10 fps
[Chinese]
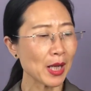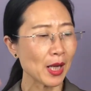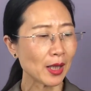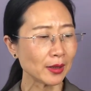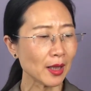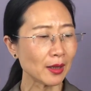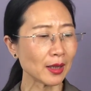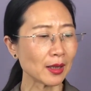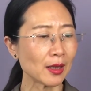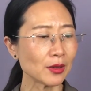呃，第二
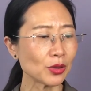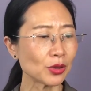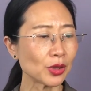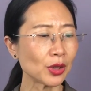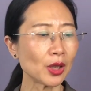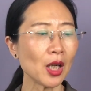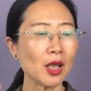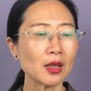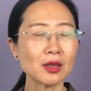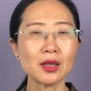点呢，就是
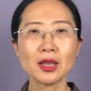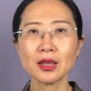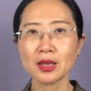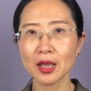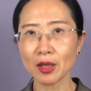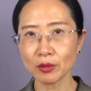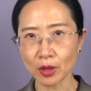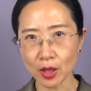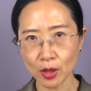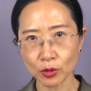和一些
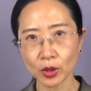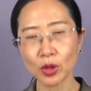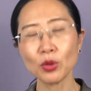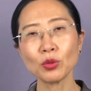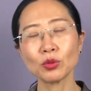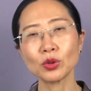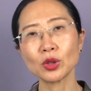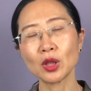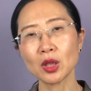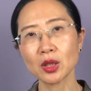呃移动
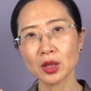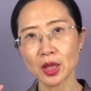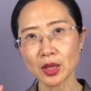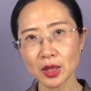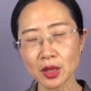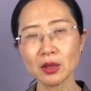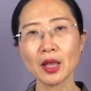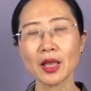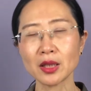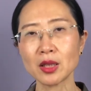和神经
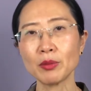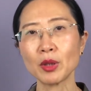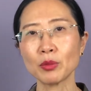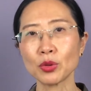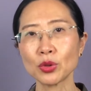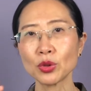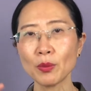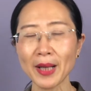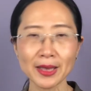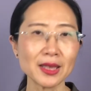类疾病，比如说
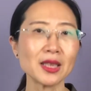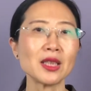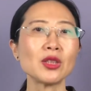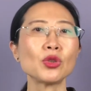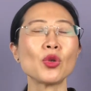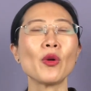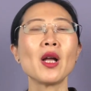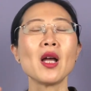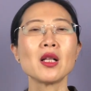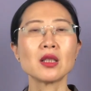帕金森症
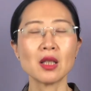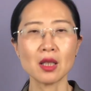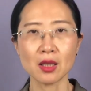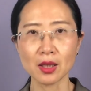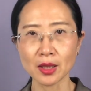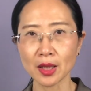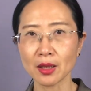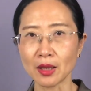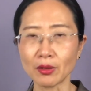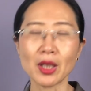和这个
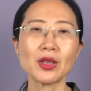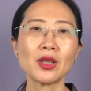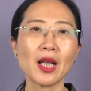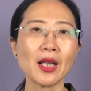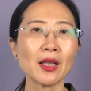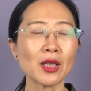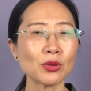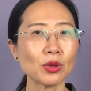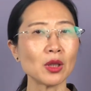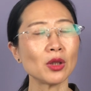老年痴呆来
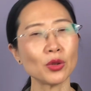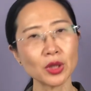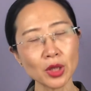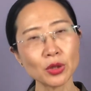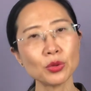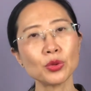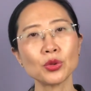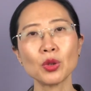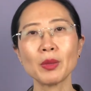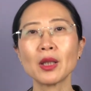说呢，有一些数据
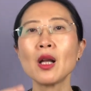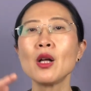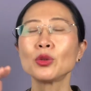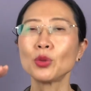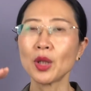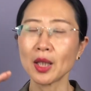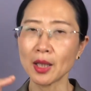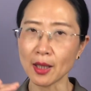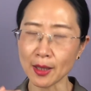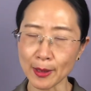说明对。
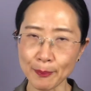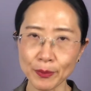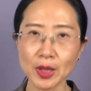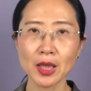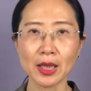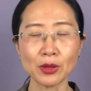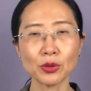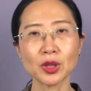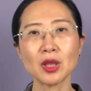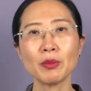嗯，这两
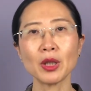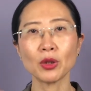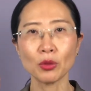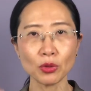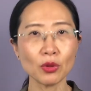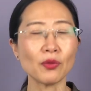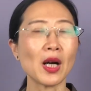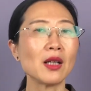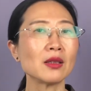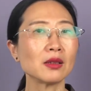种疾病有预
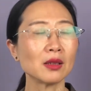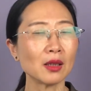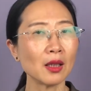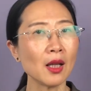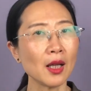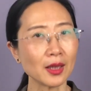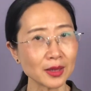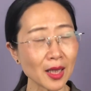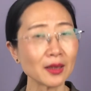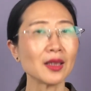防和
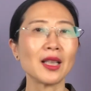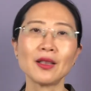降低它